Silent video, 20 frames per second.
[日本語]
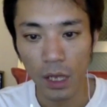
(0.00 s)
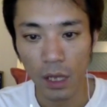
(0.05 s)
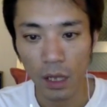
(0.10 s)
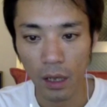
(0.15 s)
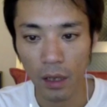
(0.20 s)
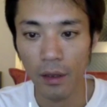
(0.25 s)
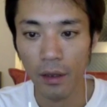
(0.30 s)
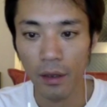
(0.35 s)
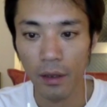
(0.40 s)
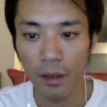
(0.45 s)

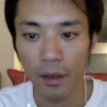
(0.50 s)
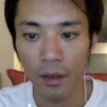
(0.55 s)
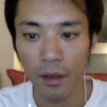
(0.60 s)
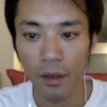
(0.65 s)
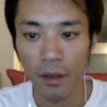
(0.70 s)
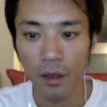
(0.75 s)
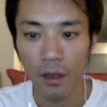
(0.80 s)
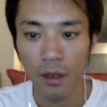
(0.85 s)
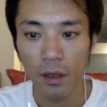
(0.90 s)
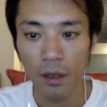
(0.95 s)
はい。
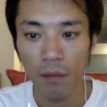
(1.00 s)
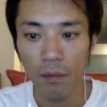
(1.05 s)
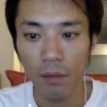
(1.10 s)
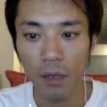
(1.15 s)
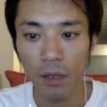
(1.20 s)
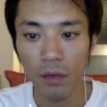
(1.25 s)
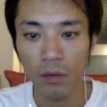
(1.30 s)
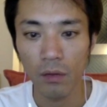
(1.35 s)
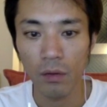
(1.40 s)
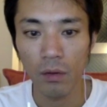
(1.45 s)
ま
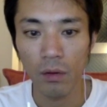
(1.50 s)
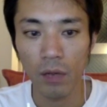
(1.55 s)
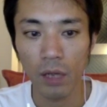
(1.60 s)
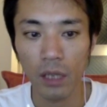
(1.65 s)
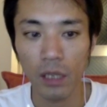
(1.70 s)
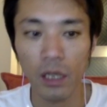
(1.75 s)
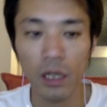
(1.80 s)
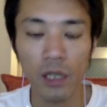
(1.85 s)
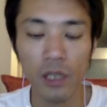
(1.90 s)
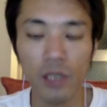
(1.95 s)
あ、あの、
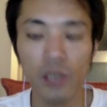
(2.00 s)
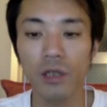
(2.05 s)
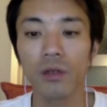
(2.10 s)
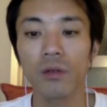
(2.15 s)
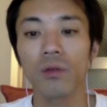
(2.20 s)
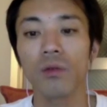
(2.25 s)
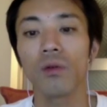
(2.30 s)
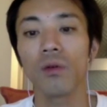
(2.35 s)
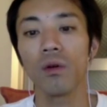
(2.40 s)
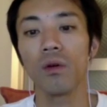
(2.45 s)
新しい
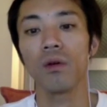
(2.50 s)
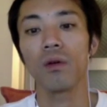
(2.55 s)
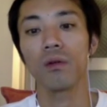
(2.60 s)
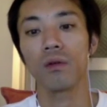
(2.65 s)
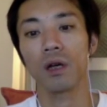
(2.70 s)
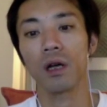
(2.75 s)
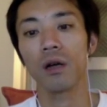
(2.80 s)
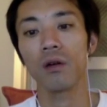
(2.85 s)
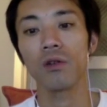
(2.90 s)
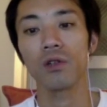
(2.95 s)
とこ、
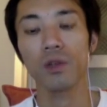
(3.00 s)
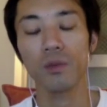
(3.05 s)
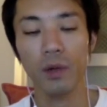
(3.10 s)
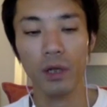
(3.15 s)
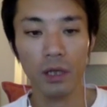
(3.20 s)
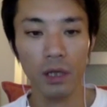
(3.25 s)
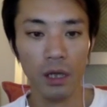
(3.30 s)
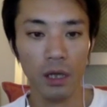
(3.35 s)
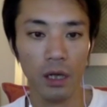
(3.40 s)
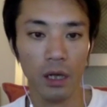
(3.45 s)
鹿児
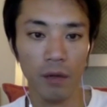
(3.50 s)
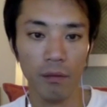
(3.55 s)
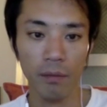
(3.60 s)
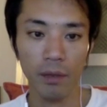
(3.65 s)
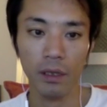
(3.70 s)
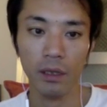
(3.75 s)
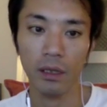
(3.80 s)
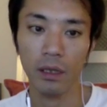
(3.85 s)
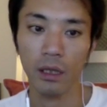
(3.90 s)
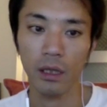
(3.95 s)
島で頑
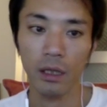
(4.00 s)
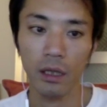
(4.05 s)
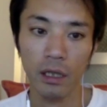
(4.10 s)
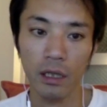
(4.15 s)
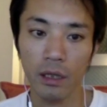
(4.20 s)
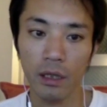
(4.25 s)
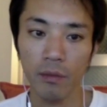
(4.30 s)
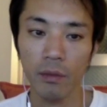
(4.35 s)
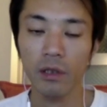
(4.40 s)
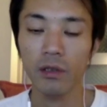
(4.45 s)
張ってい
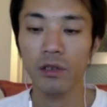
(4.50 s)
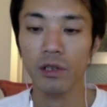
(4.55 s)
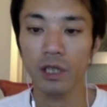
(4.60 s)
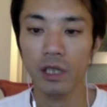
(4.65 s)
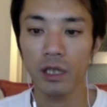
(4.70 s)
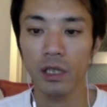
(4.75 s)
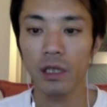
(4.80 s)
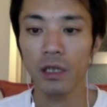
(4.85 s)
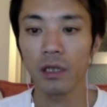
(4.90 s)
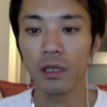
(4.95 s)
きます
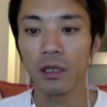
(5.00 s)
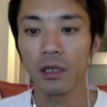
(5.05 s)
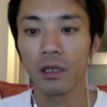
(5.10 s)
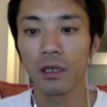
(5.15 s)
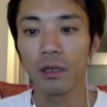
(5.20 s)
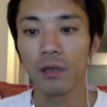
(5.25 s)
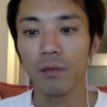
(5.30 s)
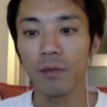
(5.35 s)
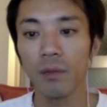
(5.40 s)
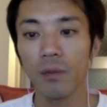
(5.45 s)
し、
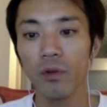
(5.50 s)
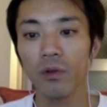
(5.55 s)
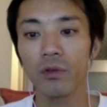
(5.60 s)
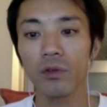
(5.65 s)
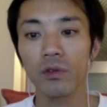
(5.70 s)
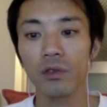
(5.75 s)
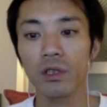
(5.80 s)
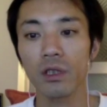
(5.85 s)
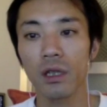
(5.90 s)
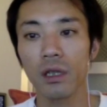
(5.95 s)
まあ、僕
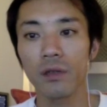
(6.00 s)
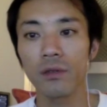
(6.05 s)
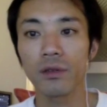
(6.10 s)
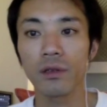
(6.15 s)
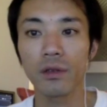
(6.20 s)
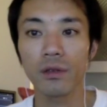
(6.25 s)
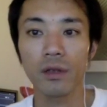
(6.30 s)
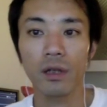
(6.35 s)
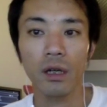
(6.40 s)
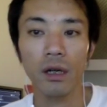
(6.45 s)
のスタイルっ
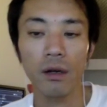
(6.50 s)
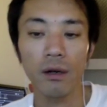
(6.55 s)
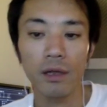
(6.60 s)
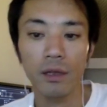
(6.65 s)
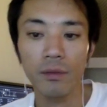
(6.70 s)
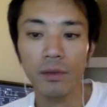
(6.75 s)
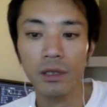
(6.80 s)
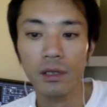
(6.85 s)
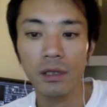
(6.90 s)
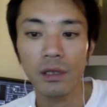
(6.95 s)
ていうのは変わり
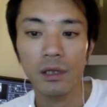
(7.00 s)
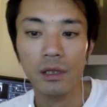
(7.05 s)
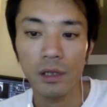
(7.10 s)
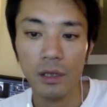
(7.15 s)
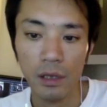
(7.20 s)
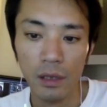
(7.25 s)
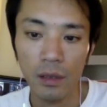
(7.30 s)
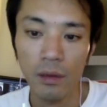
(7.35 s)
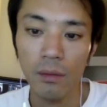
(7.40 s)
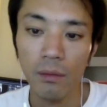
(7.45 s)
ません
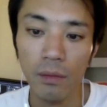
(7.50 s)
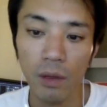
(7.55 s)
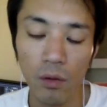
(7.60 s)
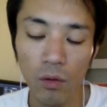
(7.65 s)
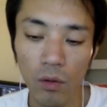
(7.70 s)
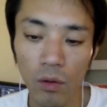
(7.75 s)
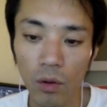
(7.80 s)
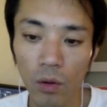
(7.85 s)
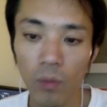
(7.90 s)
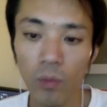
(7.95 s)
し、まあ、
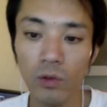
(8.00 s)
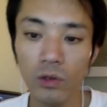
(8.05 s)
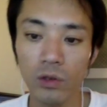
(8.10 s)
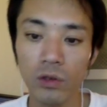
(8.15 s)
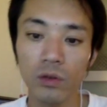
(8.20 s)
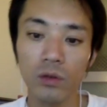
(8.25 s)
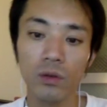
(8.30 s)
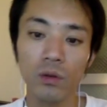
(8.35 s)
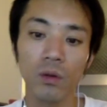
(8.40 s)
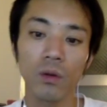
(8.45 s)
今後も
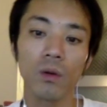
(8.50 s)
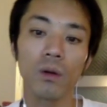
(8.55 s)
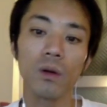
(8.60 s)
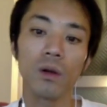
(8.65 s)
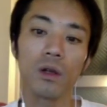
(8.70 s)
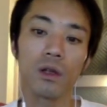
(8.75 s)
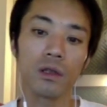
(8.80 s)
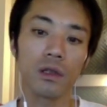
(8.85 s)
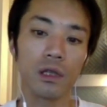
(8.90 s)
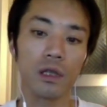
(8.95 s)
ずっと
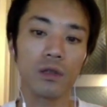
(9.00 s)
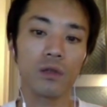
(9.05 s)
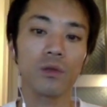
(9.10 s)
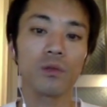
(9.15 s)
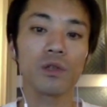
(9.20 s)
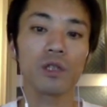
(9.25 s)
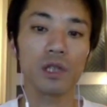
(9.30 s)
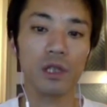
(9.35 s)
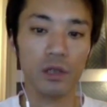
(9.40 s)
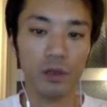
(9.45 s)

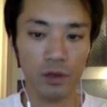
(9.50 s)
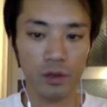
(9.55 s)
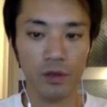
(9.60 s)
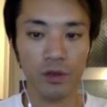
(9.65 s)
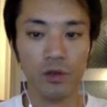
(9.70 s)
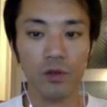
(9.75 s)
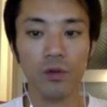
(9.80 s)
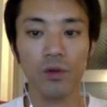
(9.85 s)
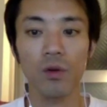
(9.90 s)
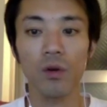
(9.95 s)
ネットビジネス、
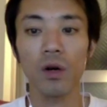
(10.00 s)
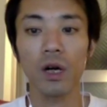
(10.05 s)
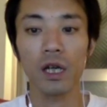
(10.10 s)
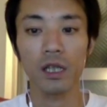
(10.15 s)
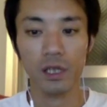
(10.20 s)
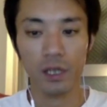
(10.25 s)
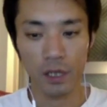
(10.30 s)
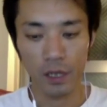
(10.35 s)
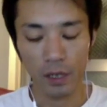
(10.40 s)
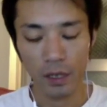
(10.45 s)
情報
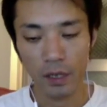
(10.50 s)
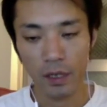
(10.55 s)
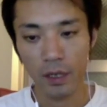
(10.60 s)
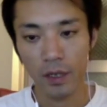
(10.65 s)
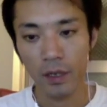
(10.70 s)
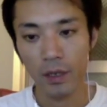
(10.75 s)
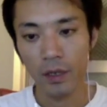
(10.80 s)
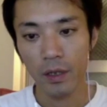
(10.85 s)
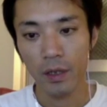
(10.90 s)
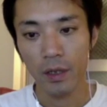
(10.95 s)
発信、
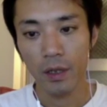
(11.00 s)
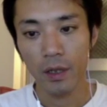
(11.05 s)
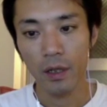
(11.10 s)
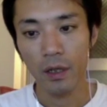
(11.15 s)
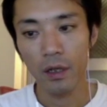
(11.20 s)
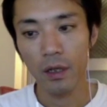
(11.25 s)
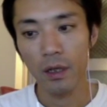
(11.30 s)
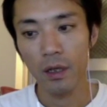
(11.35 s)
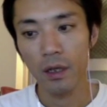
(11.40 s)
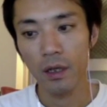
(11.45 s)

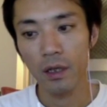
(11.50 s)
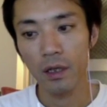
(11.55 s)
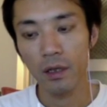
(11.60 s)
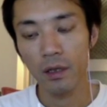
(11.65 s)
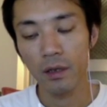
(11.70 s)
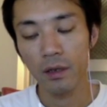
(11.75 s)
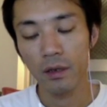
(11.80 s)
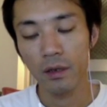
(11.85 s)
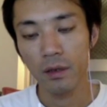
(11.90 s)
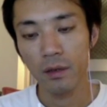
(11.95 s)

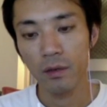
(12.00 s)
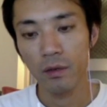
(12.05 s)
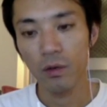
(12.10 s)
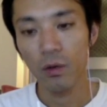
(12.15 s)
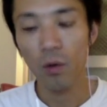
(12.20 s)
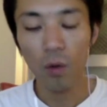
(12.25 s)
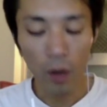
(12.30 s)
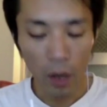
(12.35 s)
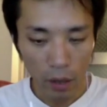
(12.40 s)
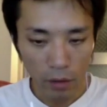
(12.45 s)
えー、
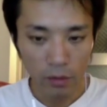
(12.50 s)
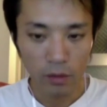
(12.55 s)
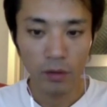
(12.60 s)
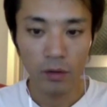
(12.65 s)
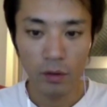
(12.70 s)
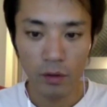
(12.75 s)
ノウハウ、